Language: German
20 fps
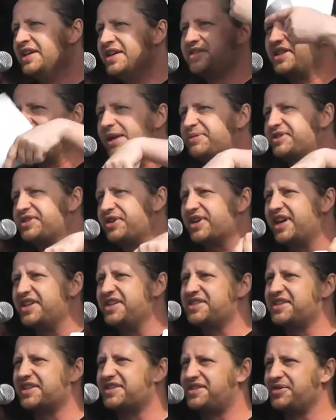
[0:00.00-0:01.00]

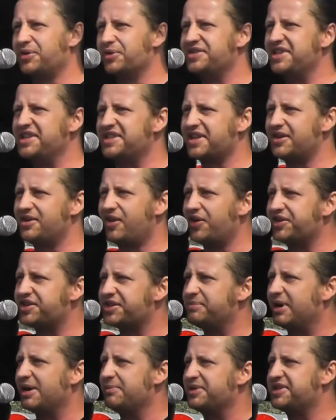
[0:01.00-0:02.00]
Selbstorganisation dieser Leute
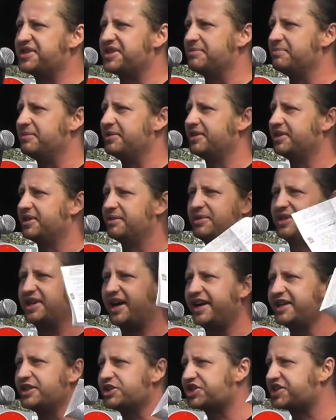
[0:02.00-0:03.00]
mal ein bisschen mit
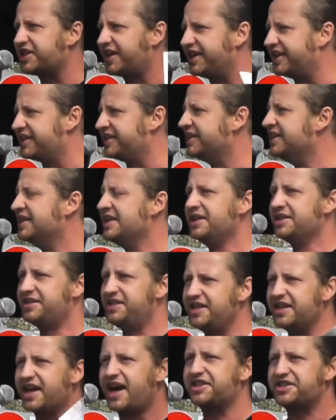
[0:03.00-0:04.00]
einsteigen.
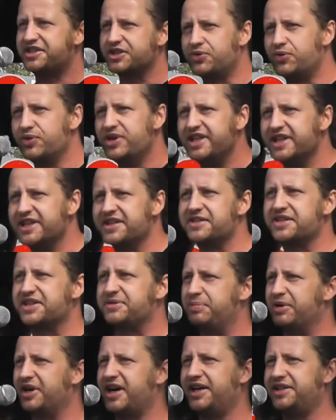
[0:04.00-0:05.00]
Die artikulieren sich
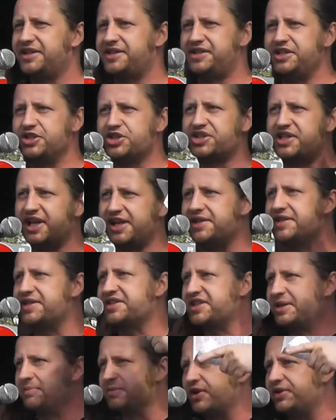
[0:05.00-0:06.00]
bereits, die stellen
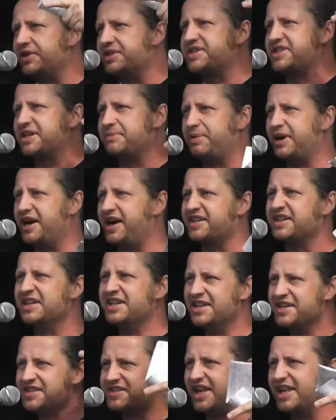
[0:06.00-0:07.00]
sich am Görlitzer Park
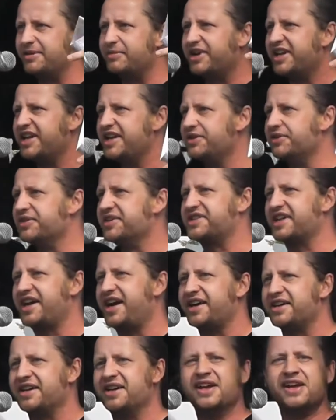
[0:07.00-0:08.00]
selber hin und
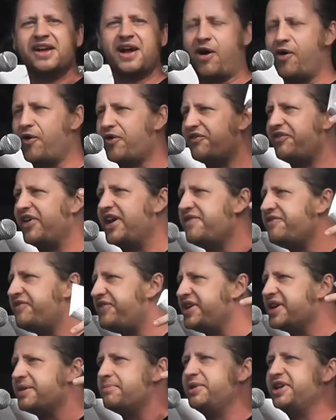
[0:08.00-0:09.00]
sagen, auch wenn
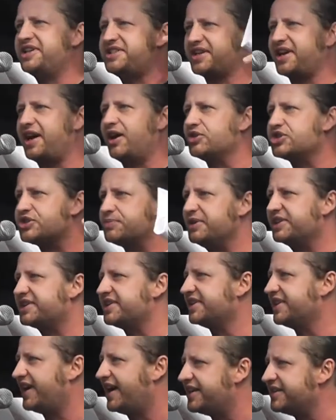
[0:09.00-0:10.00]
wir mit
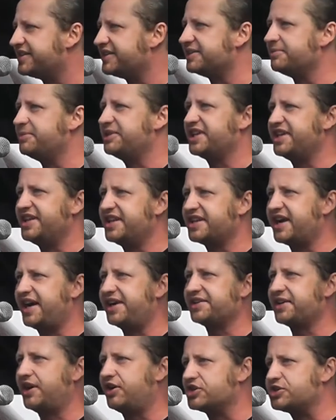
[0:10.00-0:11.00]
Rauschmitteln handeln, mit
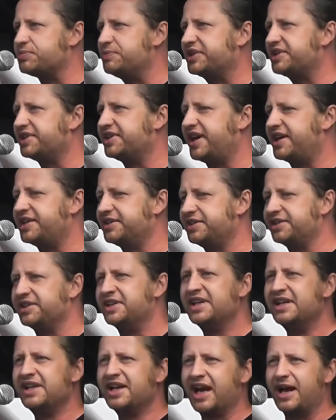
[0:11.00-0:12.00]
illegalen Rauschmitteln handeln,
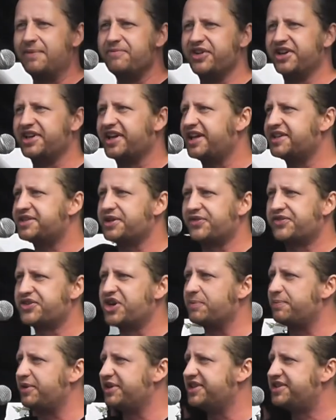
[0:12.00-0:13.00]
haben wir ein Recht auf
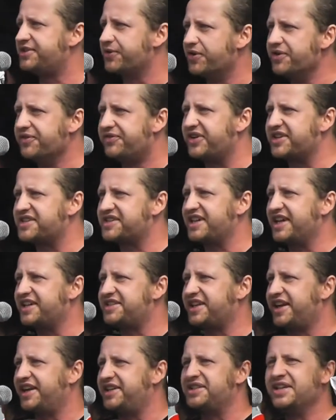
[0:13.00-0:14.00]
körperliche
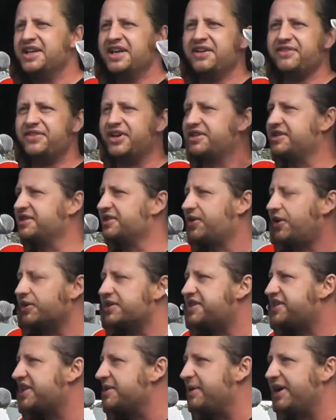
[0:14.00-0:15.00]
Unversehrtheit. Wir sind
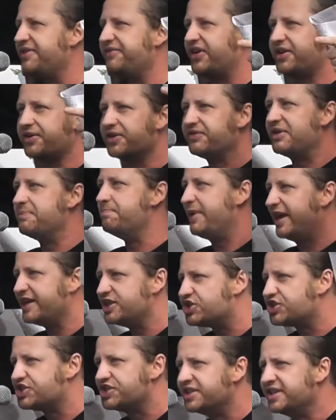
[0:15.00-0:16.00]
trotzdem ein einfach irgendwie
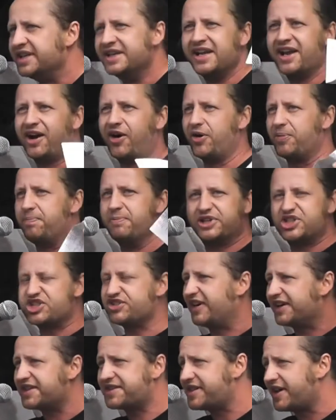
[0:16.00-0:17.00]
Menschen, auch mit
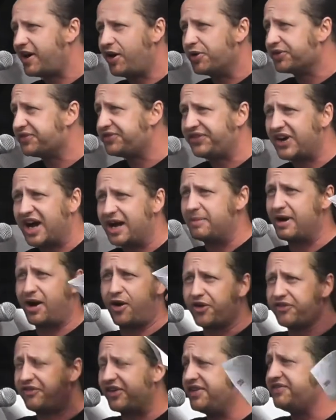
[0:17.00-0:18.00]
schwarzer Hautfarbe,
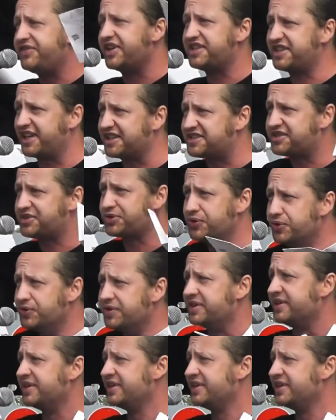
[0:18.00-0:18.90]
auch wenn wir das tun.